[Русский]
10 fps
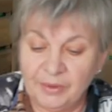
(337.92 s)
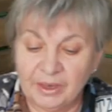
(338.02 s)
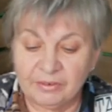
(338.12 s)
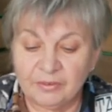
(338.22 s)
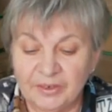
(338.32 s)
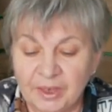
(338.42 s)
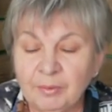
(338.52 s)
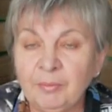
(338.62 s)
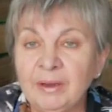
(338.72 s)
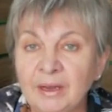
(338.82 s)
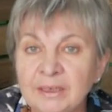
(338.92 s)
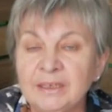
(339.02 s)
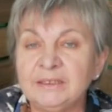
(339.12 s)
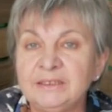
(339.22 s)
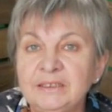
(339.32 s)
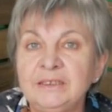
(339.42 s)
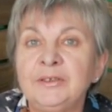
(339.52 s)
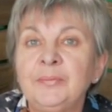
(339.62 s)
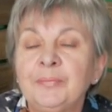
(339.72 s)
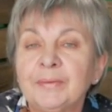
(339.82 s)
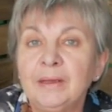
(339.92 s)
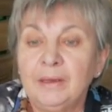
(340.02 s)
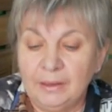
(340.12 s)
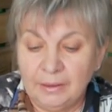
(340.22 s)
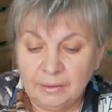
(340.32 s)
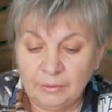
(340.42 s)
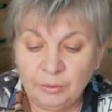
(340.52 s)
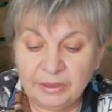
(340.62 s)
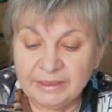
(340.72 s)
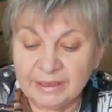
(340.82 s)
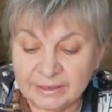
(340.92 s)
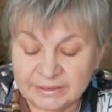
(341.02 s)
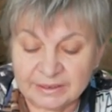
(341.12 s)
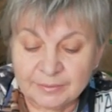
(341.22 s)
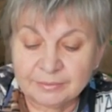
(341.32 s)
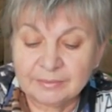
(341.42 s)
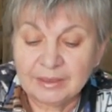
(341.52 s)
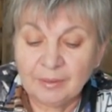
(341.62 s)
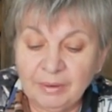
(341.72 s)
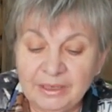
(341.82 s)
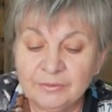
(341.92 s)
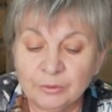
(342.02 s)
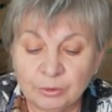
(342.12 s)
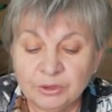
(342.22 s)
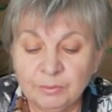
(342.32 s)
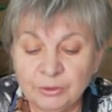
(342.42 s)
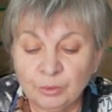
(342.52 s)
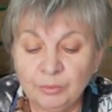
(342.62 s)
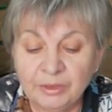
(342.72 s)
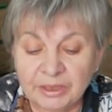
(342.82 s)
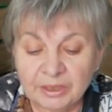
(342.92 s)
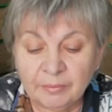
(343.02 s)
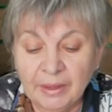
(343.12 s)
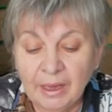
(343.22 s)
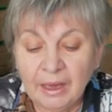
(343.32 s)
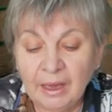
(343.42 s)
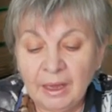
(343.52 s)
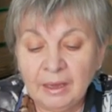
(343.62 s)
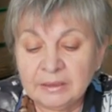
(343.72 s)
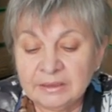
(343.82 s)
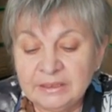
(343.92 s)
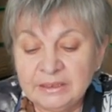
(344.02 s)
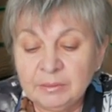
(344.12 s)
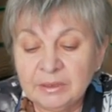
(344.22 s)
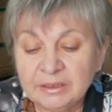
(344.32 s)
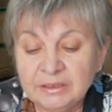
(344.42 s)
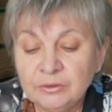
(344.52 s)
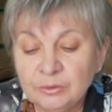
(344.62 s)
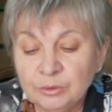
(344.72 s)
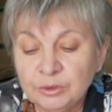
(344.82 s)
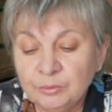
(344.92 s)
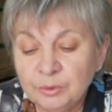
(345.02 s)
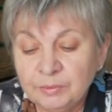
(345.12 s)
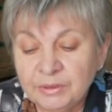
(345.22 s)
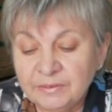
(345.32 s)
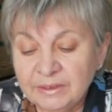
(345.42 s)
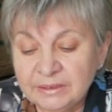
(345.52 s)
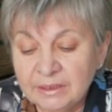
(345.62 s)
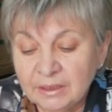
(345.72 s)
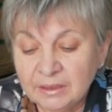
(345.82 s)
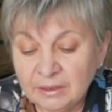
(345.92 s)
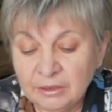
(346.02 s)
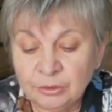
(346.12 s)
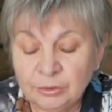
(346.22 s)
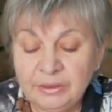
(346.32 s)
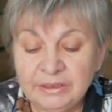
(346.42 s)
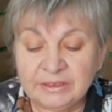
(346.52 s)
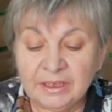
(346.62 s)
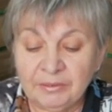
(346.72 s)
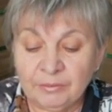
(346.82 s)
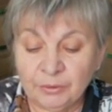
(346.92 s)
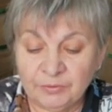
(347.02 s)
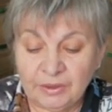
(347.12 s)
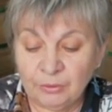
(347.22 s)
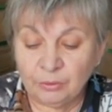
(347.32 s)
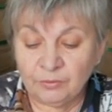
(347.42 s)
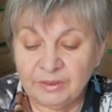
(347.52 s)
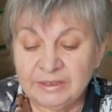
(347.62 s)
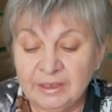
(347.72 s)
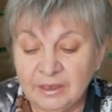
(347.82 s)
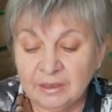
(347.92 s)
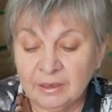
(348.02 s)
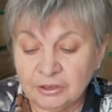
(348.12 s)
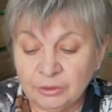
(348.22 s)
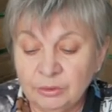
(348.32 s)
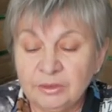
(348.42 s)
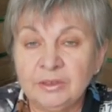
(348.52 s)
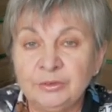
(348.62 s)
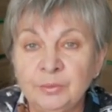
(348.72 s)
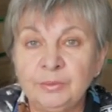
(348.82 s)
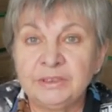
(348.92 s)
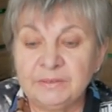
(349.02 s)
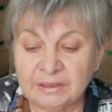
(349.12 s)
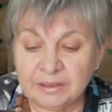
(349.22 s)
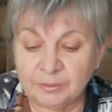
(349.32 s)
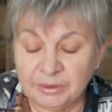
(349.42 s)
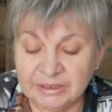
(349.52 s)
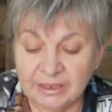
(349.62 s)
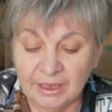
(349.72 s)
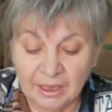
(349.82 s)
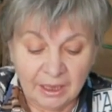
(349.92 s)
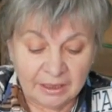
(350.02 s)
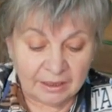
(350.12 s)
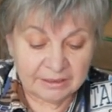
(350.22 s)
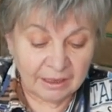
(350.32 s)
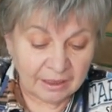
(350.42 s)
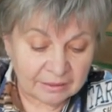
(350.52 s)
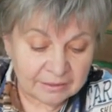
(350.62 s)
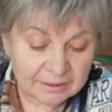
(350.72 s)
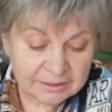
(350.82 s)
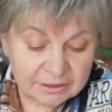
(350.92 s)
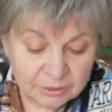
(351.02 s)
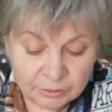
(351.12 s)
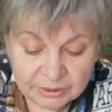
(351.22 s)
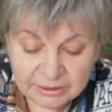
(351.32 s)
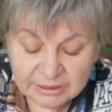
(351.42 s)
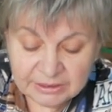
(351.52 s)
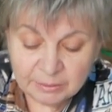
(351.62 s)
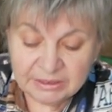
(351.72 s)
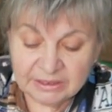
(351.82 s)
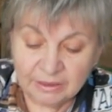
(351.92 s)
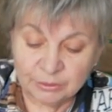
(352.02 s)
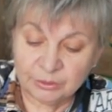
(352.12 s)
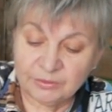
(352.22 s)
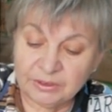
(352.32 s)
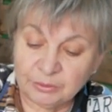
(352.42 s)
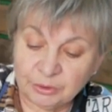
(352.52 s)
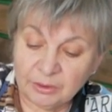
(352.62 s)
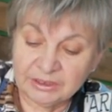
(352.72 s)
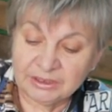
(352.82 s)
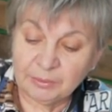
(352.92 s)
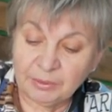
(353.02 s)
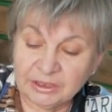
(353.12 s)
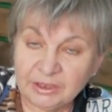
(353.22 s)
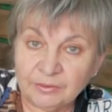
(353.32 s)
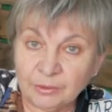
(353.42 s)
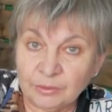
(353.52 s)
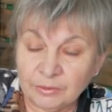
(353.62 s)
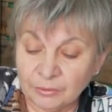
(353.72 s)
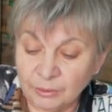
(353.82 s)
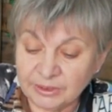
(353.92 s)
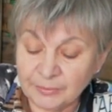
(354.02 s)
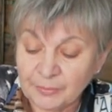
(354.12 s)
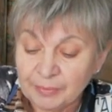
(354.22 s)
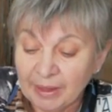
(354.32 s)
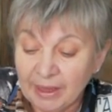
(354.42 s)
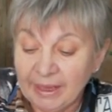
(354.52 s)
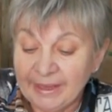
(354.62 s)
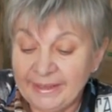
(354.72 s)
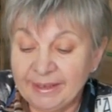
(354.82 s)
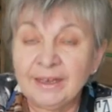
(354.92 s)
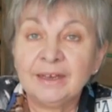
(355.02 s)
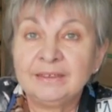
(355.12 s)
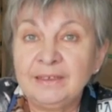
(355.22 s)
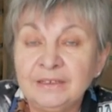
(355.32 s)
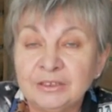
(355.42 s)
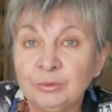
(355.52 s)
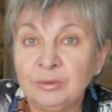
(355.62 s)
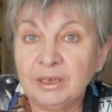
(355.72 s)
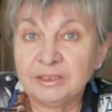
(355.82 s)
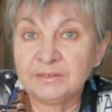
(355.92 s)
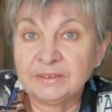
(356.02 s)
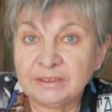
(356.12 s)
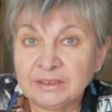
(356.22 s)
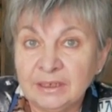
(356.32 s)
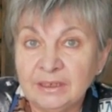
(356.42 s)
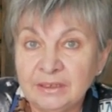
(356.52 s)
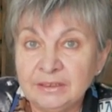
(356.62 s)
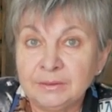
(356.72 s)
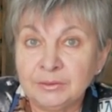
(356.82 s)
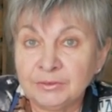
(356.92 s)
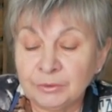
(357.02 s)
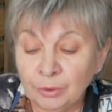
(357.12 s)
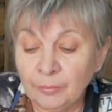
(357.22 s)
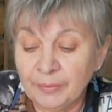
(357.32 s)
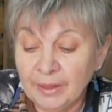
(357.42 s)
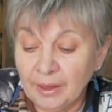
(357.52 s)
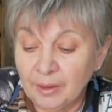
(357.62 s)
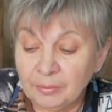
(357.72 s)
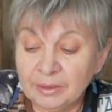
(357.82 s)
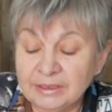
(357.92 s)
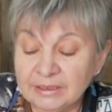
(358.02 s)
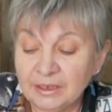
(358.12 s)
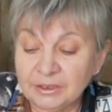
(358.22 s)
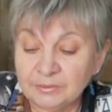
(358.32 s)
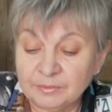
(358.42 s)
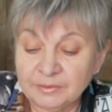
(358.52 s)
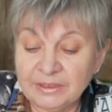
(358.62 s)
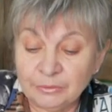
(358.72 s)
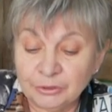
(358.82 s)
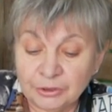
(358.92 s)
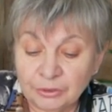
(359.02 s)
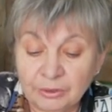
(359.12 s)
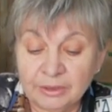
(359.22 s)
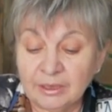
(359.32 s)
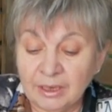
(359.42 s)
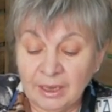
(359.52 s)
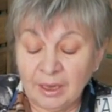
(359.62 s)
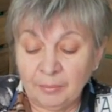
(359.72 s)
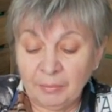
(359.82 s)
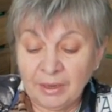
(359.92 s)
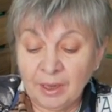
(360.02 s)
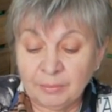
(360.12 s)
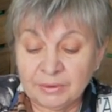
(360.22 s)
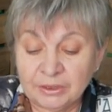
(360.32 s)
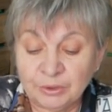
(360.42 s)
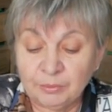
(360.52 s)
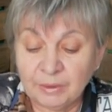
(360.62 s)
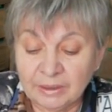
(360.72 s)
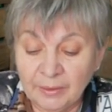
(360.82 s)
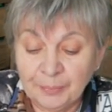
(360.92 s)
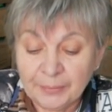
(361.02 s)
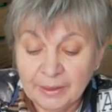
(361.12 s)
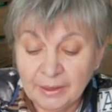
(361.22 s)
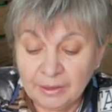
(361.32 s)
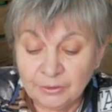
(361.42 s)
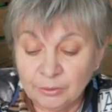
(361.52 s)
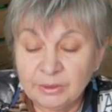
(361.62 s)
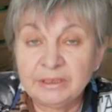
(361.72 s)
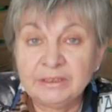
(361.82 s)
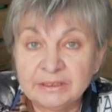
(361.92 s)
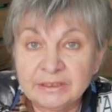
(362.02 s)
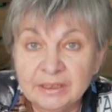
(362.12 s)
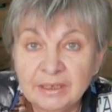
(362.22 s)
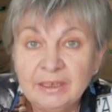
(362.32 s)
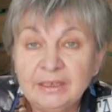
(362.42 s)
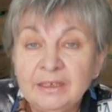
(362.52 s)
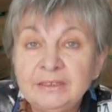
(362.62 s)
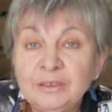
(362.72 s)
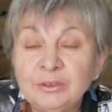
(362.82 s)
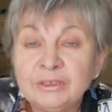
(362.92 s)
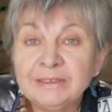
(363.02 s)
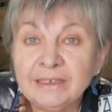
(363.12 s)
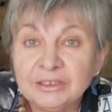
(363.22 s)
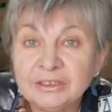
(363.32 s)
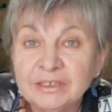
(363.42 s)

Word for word: Первое время, пока глоксиния укореняется, полив должен быть умеренным, а затем глоксинию нужно будет поливать Хорошо. И ставим вот в таком виде горшок на теплое светлое место. Когда глоксиния укоренится, мы сразу увидим, что ростки пошли в рост. И как дальше ухаживать за этим цветком, мы расскажем в следующих роликах, а пока подождем, пока оно укоренится. И надеюсь, наши